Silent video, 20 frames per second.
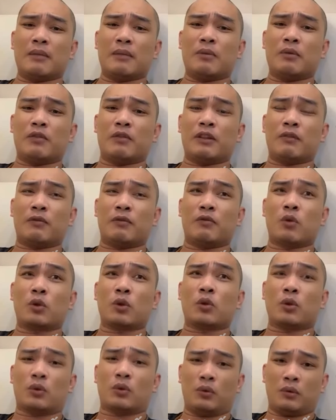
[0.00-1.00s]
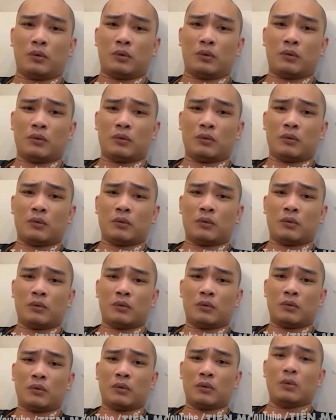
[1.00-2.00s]
một vị vua tốt
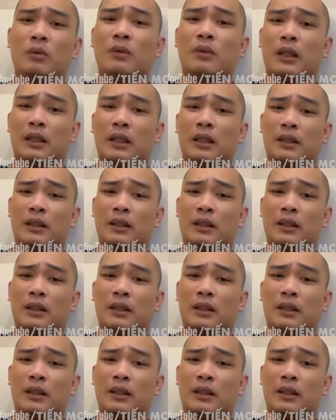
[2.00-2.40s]
đúng không ạ